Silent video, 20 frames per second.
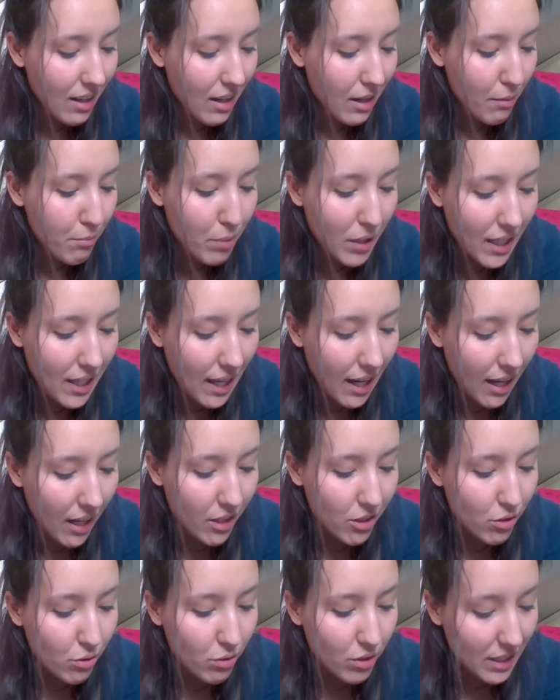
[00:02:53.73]

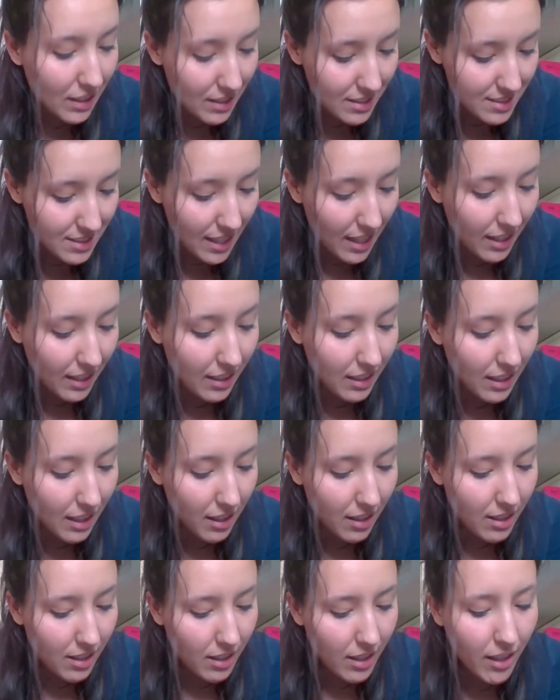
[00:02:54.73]
Pelaio e
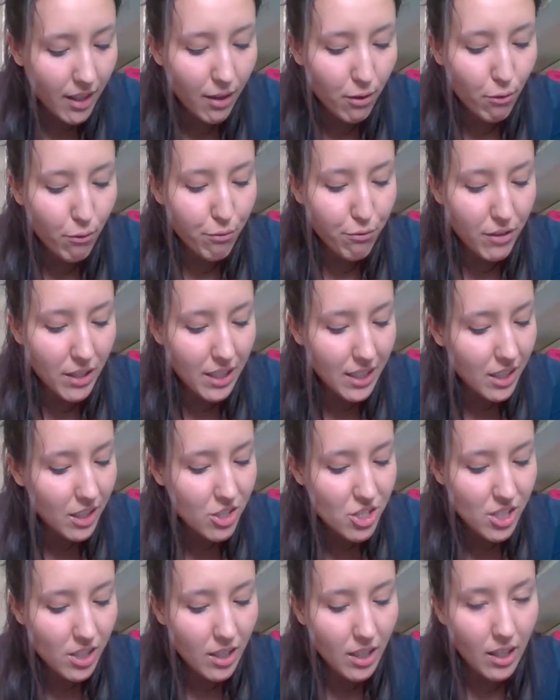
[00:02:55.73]
Elisenda erano
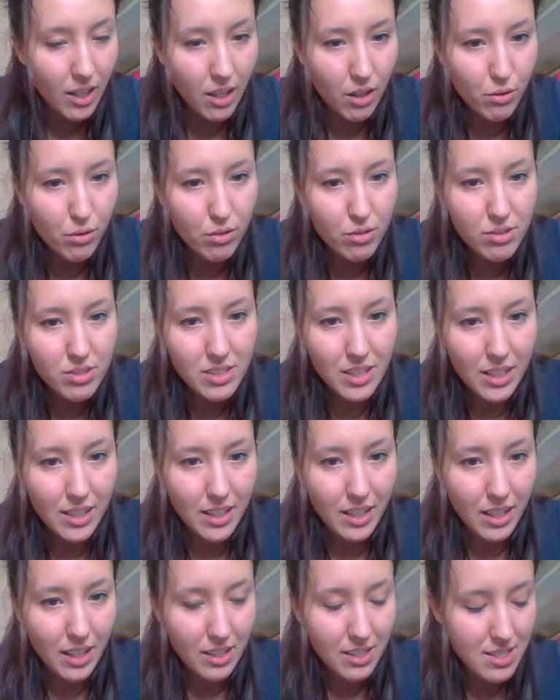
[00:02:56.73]
felici nella loro
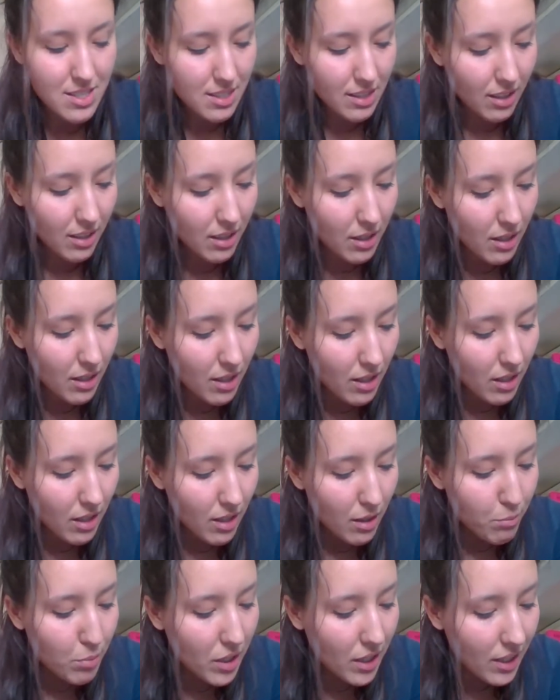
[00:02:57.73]
stanchezza,
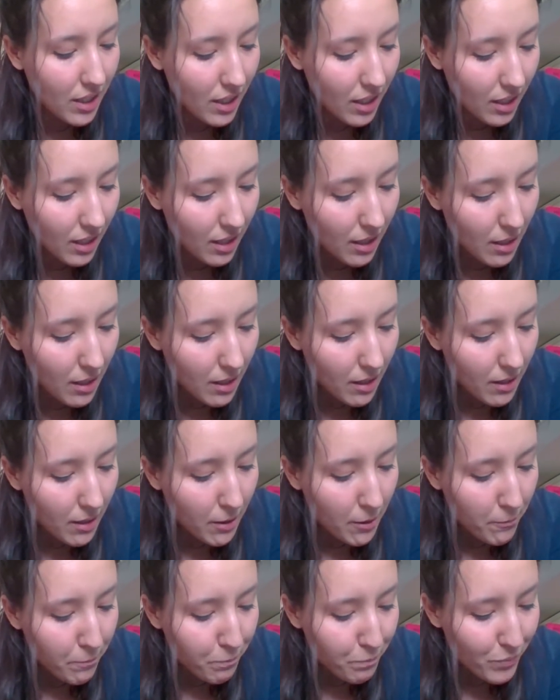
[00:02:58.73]
perché
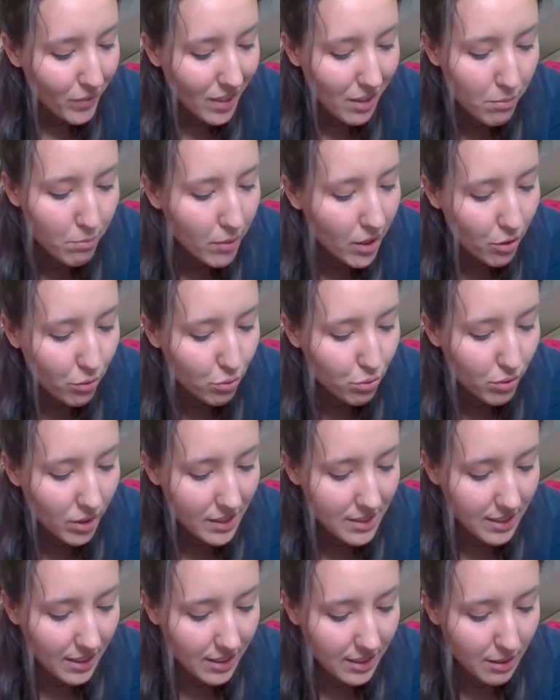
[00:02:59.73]
in meno di
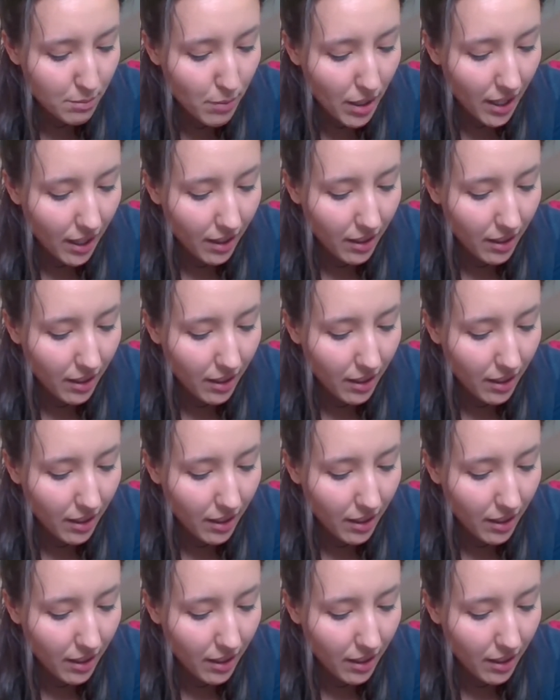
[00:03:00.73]
una settimana